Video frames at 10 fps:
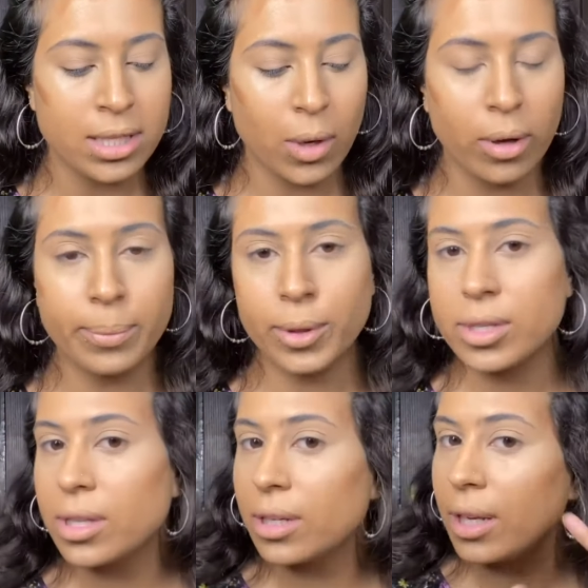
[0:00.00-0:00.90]
سواء
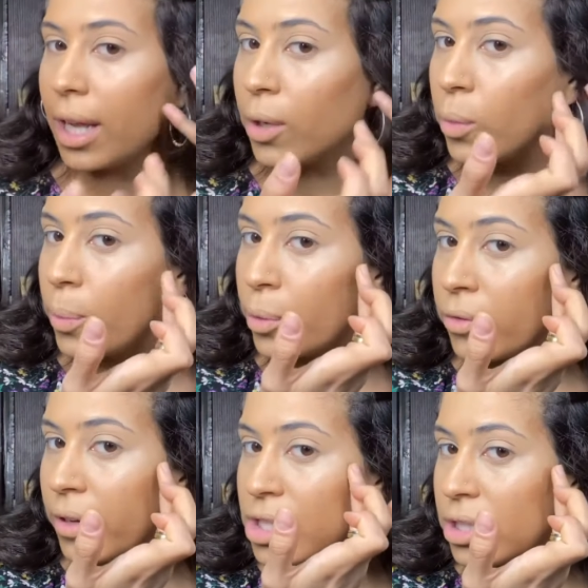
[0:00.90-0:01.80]
بيرسونال او
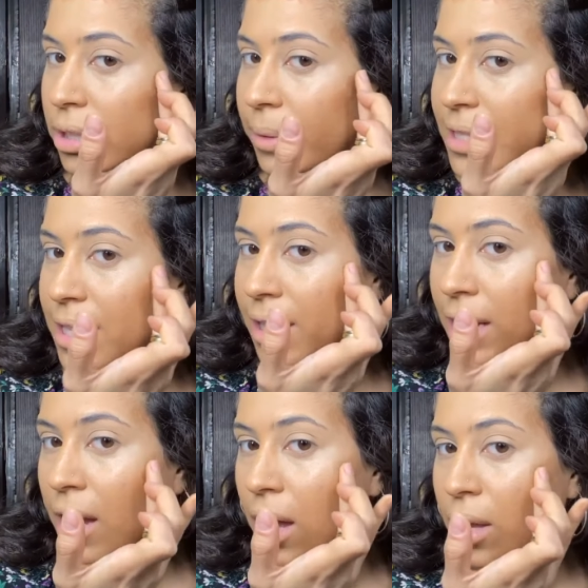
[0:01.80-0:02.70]
بروفيشنال بحيث ان
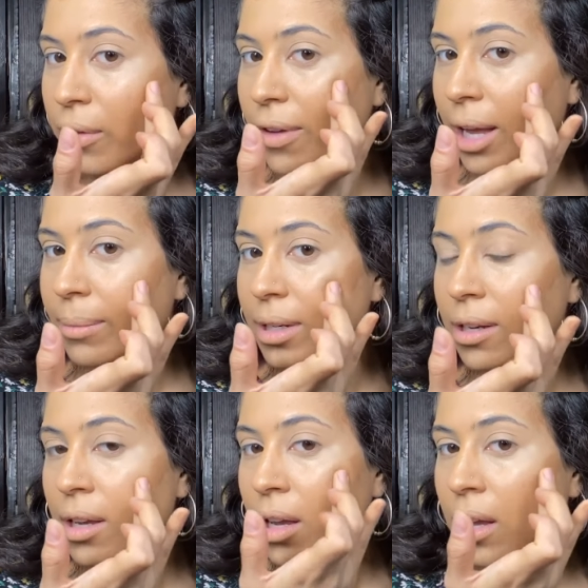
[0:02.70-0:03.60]
انا اعرف اعمل
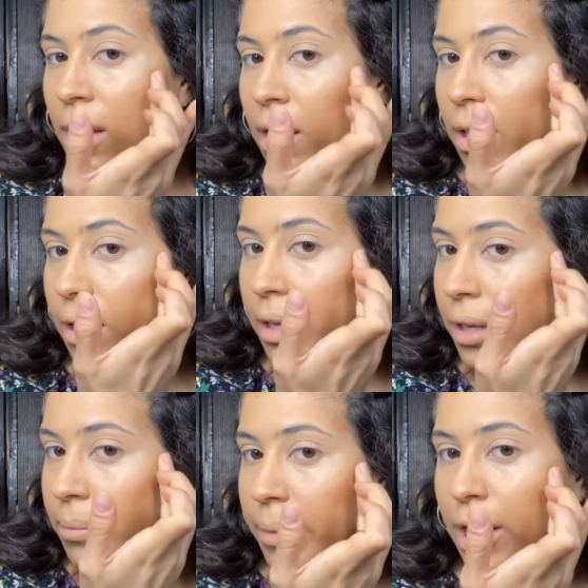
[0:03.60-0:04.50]

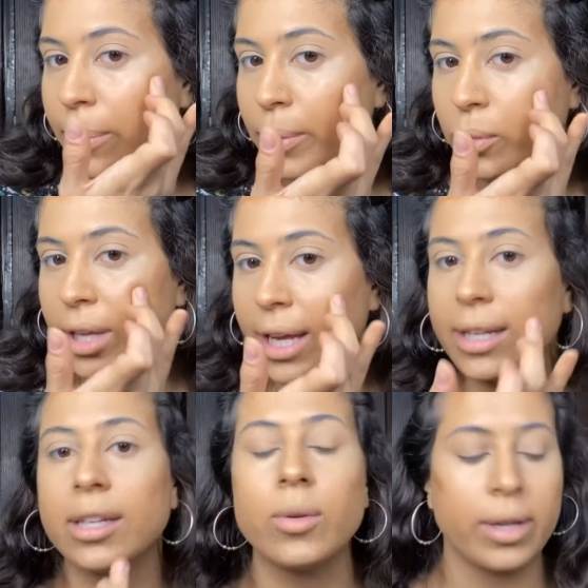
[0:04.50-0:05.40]
ميك اب لوك
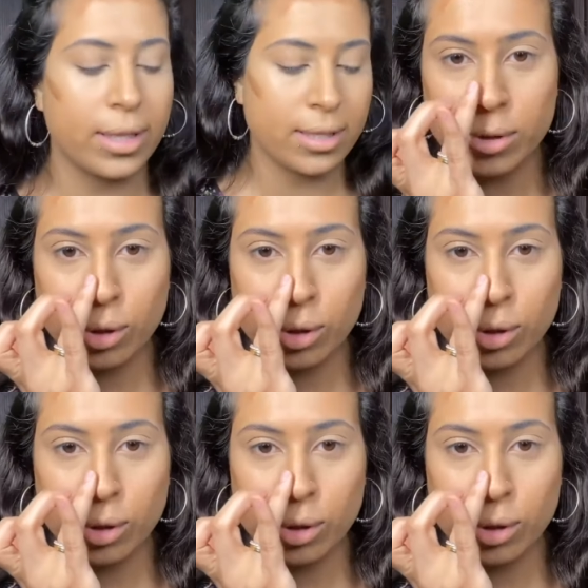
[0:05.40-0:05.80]
يعني كويس